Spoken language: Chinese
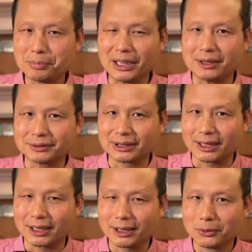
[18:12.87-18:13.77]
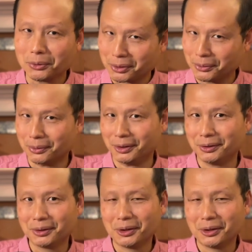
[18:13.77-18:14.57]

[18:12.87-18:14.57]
表的论文，